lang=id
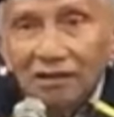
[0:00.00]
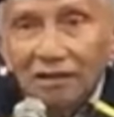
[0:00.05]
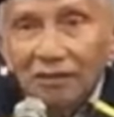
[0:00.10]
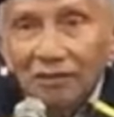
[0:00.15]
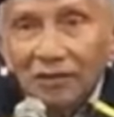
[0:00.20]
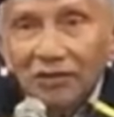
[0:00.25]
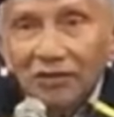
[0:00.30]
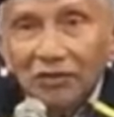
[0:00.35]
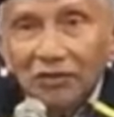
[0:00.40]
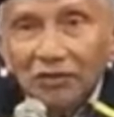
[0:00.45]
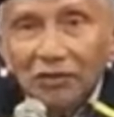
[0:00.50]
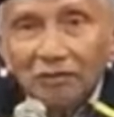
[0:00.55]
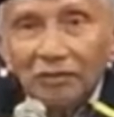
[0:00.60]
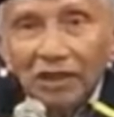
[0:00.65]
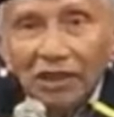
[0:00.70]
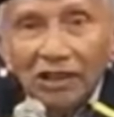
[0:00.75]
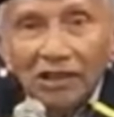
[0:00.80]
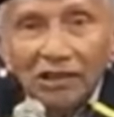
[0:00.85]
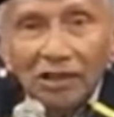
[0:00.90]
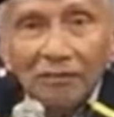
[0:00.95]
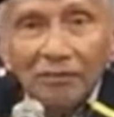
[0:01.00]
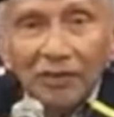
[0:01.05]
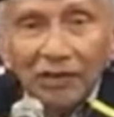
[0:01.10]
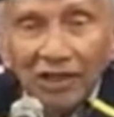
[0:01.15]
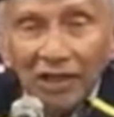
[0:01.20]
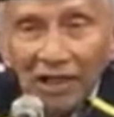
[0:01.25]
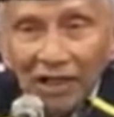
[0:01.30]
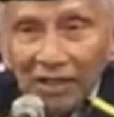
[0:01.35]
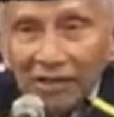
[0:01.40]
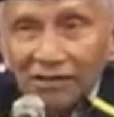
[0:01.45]
termasuk teman kita
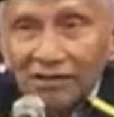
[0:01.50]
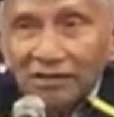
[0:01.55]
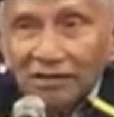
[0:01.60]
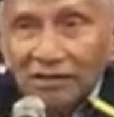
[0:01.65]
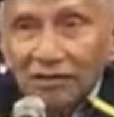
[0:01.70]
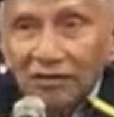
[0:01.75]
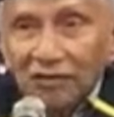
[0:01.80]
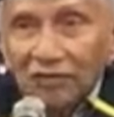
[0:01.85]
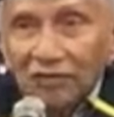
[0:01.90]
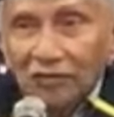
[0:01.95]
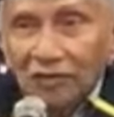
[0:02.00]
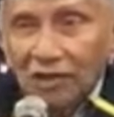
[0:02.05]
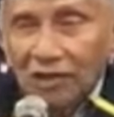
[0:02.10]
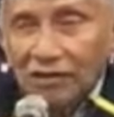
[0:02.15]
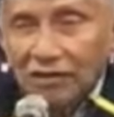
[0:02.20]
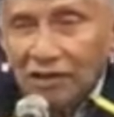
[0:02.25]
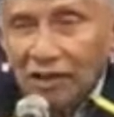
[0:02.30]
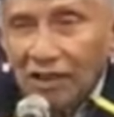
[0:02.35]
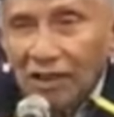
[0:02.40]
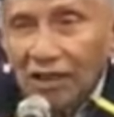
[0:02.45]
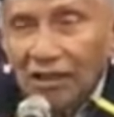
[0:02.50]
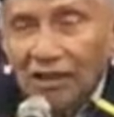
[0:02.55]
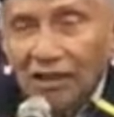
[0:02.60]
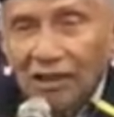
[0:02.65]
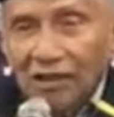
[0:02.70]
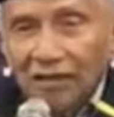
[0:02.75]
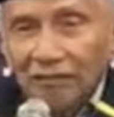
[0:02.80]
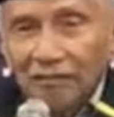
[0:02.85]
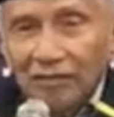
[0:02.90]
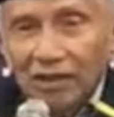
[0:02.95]
PKS itu juga sangat
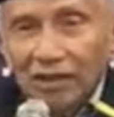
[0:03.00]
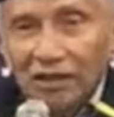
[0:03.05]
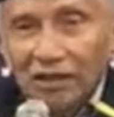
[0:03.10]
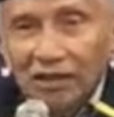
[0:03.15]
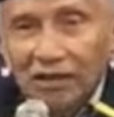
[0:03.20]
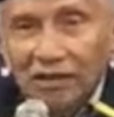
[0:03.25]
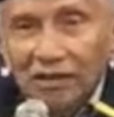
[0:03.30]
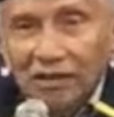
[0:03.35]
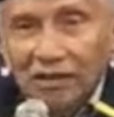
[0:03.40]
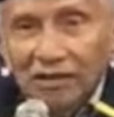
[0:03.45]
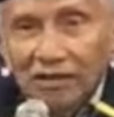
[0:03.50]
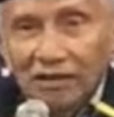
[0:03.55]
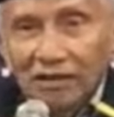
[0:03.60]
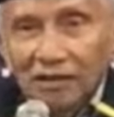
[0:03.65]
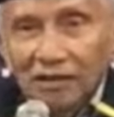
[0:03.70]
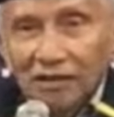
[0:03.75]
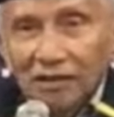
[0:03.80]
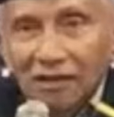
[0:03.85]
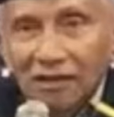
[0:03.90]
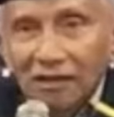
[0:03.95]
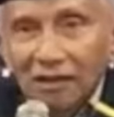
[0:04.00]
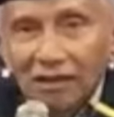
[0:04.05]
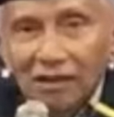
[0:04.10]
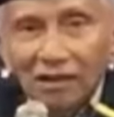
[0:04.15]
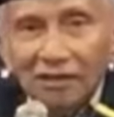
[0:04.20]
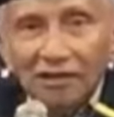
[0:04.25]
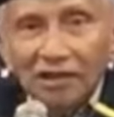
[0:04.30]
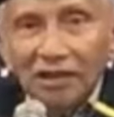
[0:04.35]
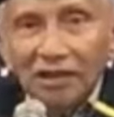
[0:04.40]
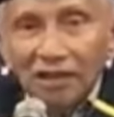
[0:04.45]
apa
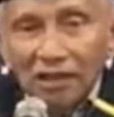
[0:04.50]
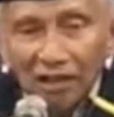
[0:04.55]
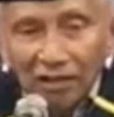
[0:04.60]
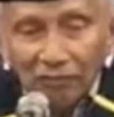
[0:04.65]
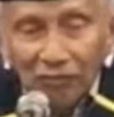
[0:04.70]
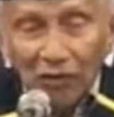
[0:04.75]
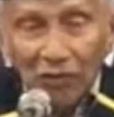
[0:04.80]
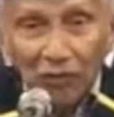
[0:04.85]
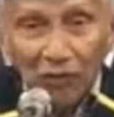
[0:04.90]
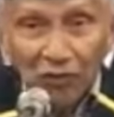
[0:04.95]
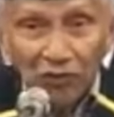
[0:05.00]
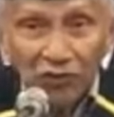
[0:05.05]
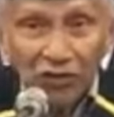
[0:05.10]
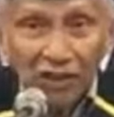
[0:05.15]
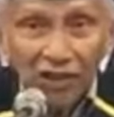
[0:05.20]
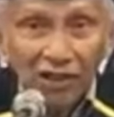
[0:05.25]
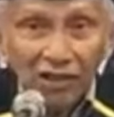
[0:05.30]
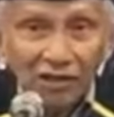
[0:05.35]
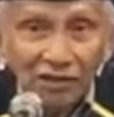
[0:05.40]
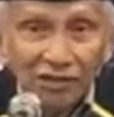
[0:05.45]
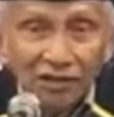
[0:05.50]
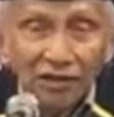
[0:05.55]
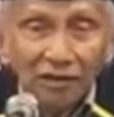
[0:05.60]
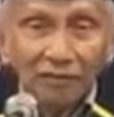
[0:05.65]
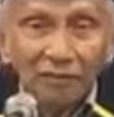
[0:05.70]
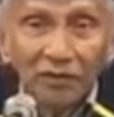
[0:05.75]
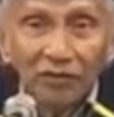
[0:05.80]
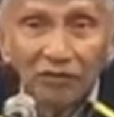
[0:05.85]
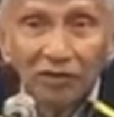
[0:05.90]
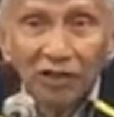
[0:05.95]
ya saya nggak mau menguncing lah
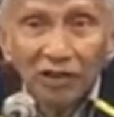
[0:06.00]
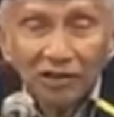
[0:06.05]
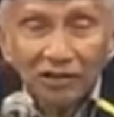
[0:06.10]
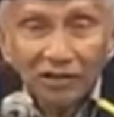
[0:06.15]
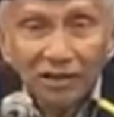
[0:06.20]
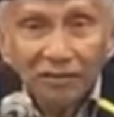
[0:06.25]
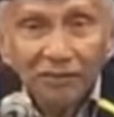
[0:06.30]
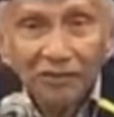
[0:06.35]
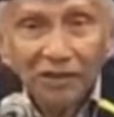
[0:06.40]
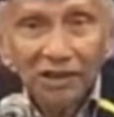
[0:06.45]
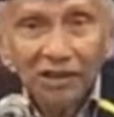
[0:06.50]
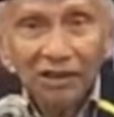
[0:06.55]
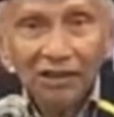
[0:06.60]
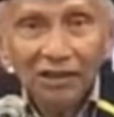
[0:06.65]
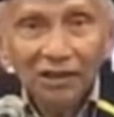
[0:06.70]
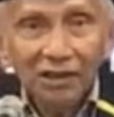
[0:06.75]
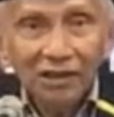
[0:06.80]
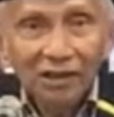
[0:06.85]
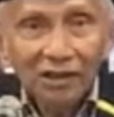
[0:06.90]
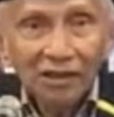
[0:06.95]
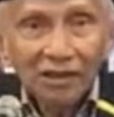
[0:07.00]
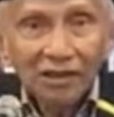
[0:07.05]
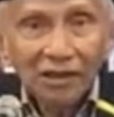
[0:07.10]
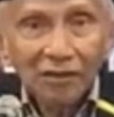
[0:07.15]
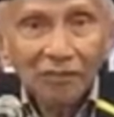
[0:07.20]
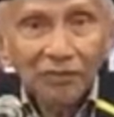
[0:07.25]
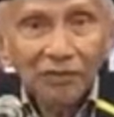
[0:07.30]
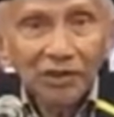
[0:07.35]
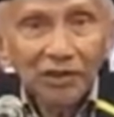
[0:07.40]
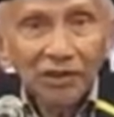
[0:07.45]
sesama orang Islam ya
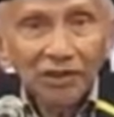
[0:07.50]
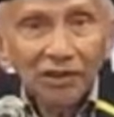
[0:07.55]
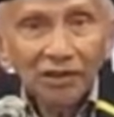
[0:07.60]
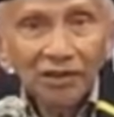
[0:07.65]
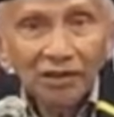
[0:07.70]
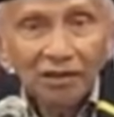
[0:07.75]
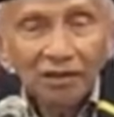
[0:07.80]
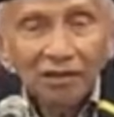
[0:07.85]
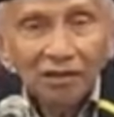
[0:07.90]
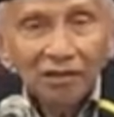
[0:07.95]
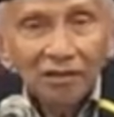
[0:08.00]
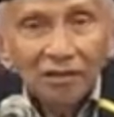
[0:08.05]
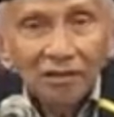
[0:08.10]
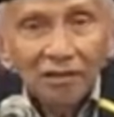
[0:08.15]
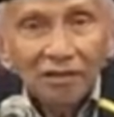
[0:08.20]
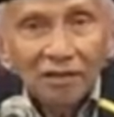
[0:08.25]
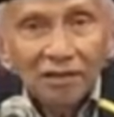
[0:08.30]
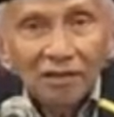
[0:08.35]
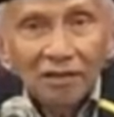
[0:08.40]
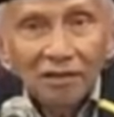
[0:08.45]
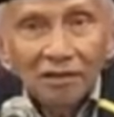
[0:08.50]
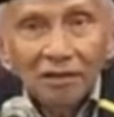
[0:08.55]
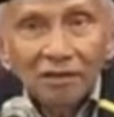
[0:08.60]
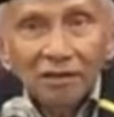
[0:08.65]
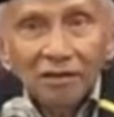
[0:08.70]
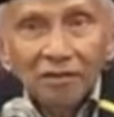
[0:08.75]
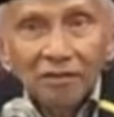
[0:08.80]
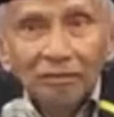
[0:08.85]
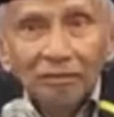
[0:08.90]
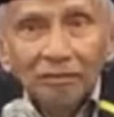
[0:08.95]
tapi
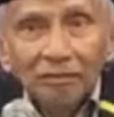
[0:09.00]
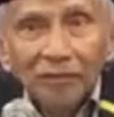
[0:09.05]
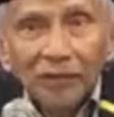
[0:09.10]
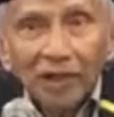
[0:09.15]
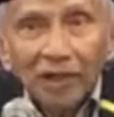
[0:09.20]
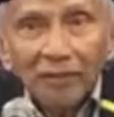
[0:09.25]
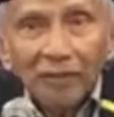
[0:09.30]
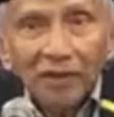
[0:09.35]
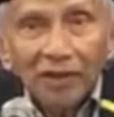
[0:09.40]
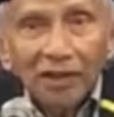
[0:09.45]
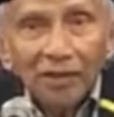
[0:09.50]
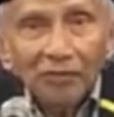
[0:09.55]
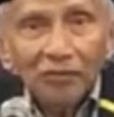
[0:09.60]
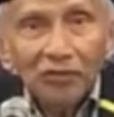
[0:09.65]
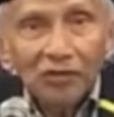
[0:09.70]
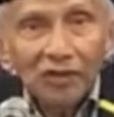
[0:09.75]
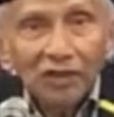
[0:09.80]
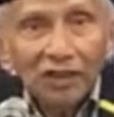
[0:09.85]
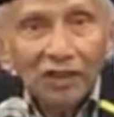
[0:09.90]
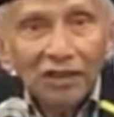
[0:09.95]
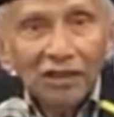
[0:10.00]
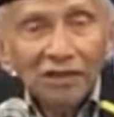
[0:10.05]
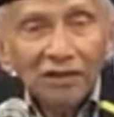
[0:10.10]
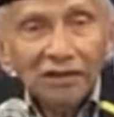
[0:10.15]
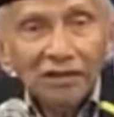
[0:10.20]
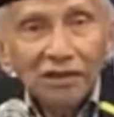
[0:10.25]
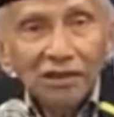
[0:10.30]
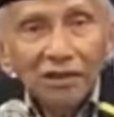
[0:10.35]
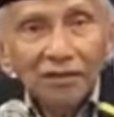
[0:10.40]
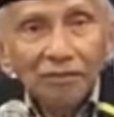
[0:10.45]
bagaimana mungkin
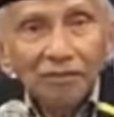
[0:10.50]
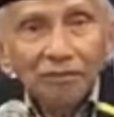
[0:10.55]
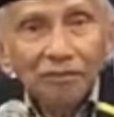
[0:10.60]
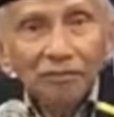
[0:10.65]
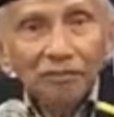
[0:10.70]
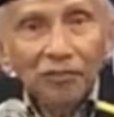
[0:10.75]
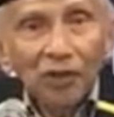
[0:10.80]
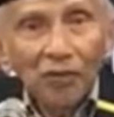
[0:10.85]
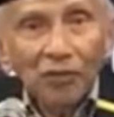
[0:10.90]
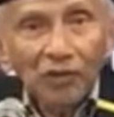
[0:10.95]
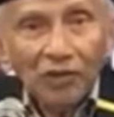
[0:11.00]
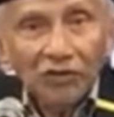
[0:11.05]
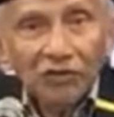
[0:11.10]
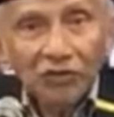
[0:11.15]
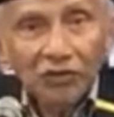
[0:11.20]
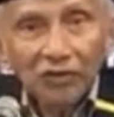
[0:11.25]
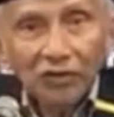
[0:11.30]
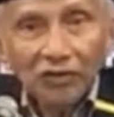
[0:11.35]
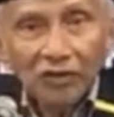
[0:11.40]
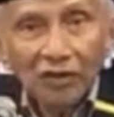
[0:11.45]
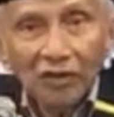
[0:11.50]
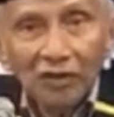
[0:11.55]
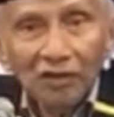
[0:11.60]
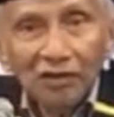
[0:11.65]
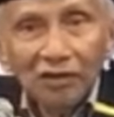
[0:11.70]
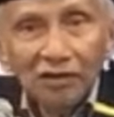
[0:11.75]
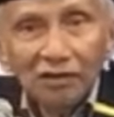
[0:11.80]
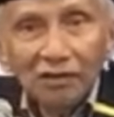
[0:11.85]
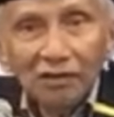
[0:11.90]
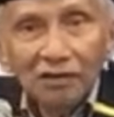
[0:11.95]
si Om
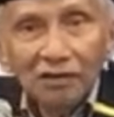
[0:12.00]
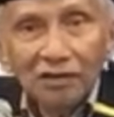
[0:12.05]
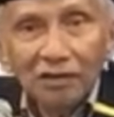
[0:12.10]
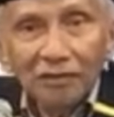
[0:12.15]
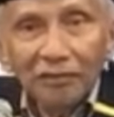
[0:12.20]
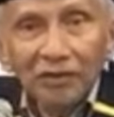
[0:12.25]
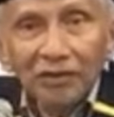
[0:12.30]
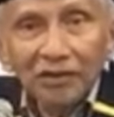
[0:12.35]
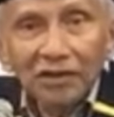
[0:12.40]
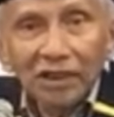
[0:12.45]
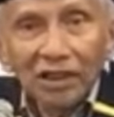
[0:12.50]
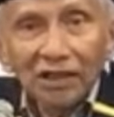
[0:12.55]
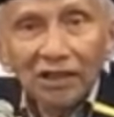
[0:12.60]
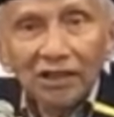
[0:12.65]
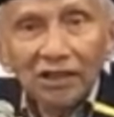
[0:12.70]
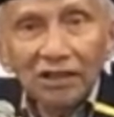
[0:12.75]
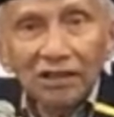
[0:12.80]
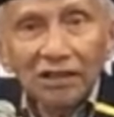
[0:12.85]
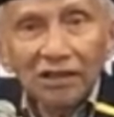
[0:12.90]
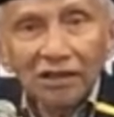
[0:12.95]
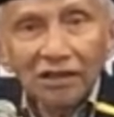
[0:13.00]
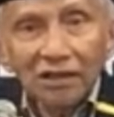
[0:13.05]
Nasution diminta ke